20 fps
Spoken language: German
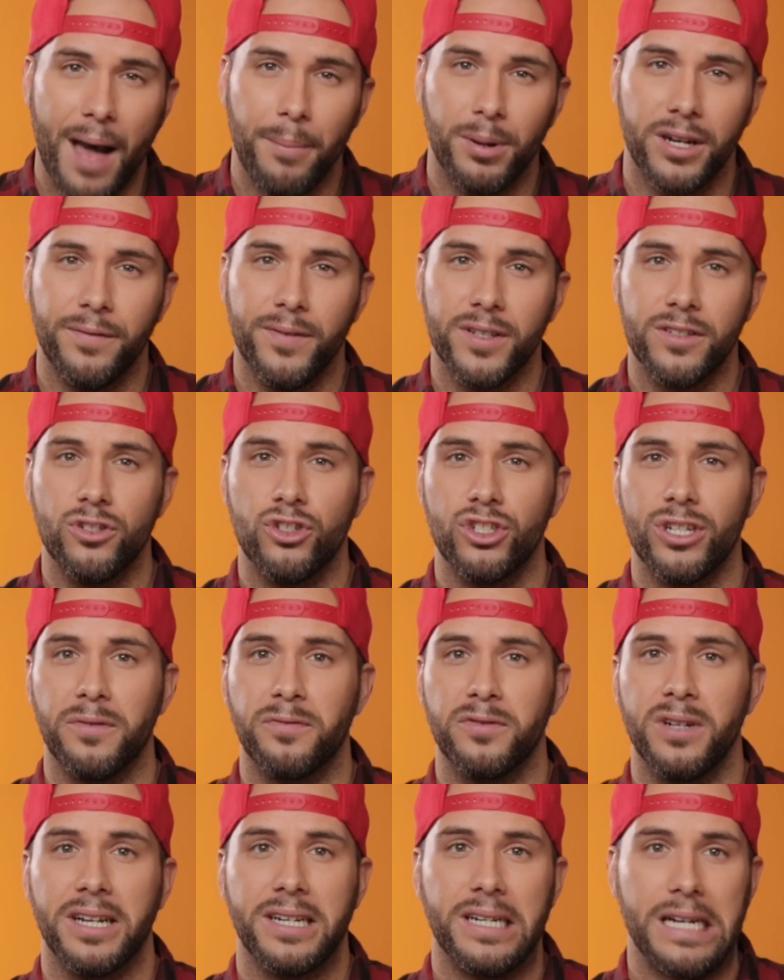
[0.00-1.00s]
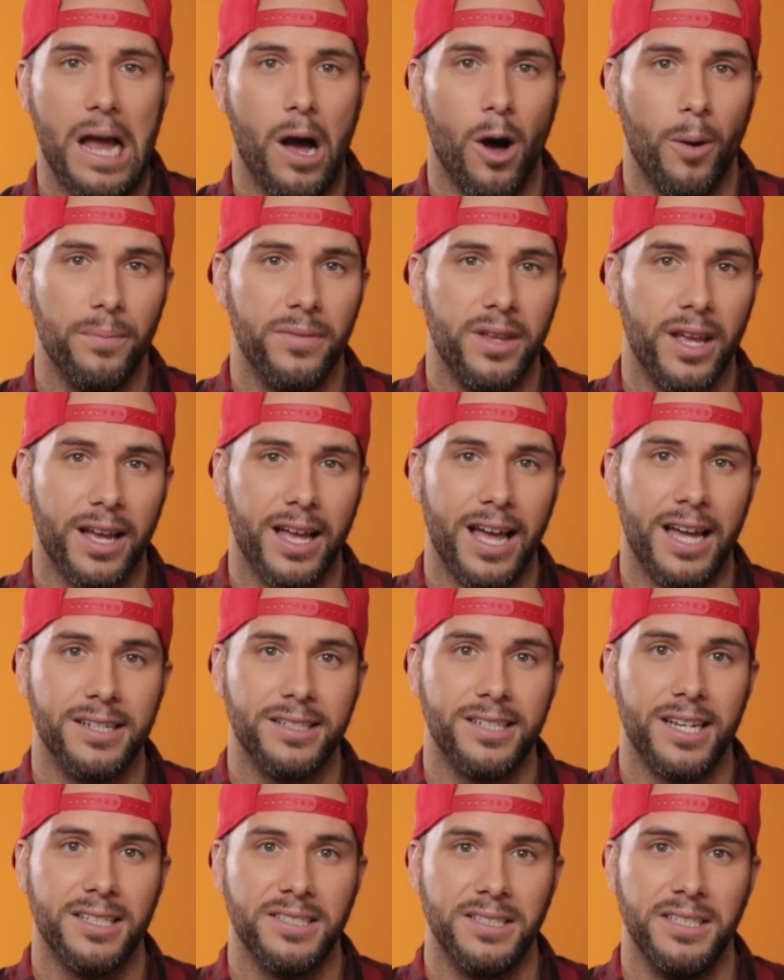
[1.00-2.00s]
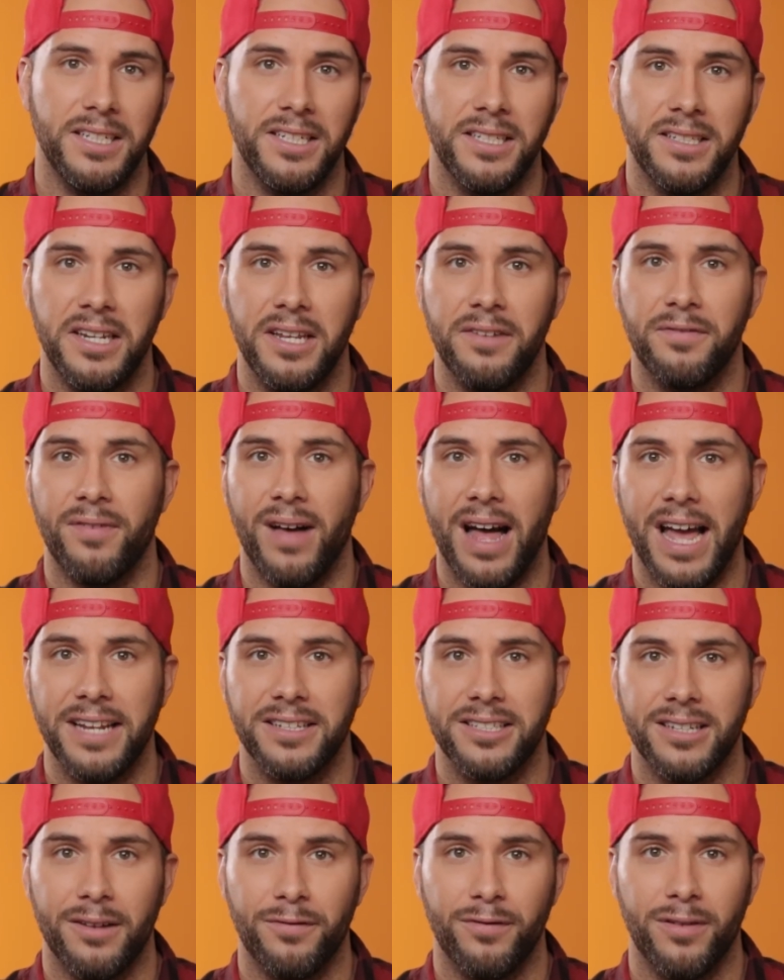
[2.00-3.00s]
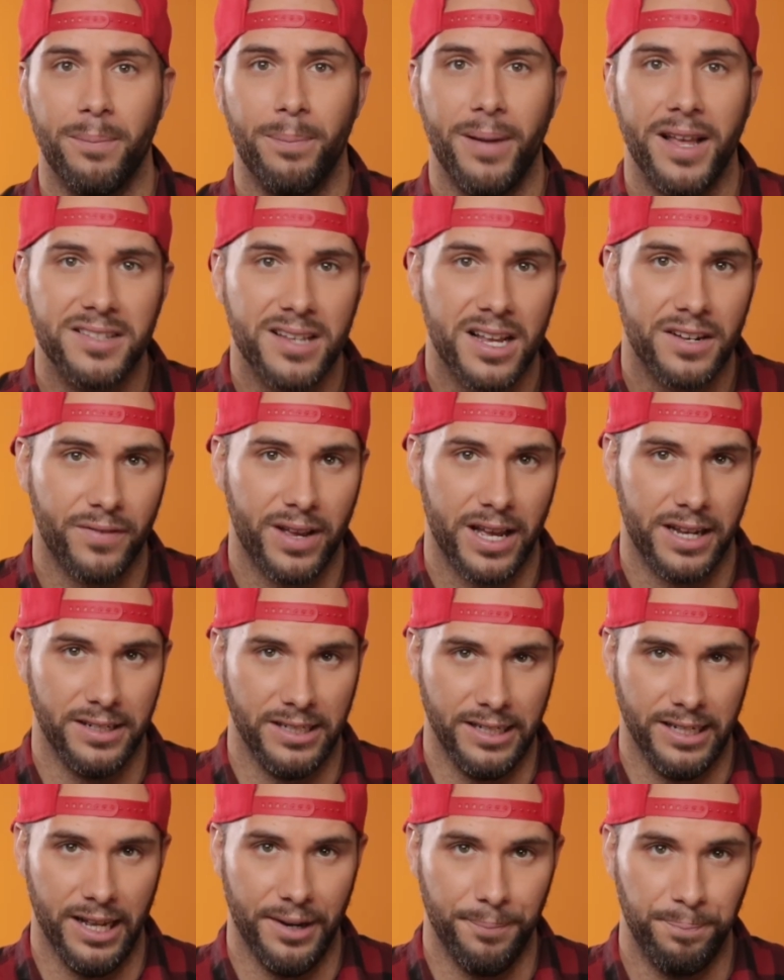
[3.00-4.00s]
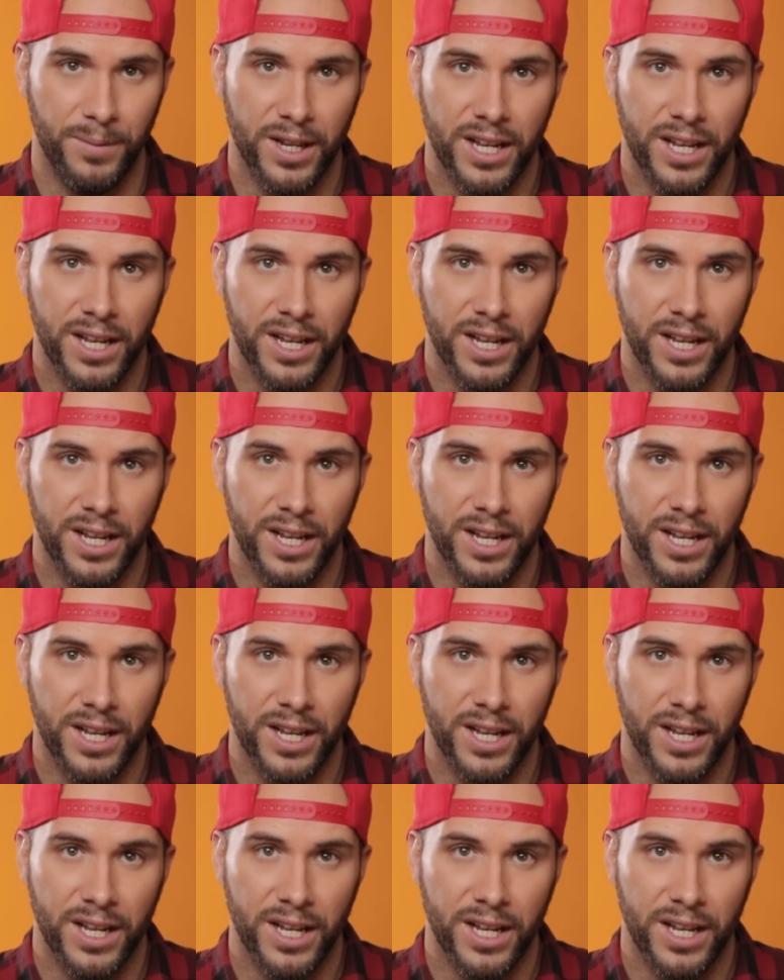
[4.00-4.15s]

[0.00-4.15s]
aber die Wissenschaftler glauben daran, dass die Idee weiter verbessert werden kann.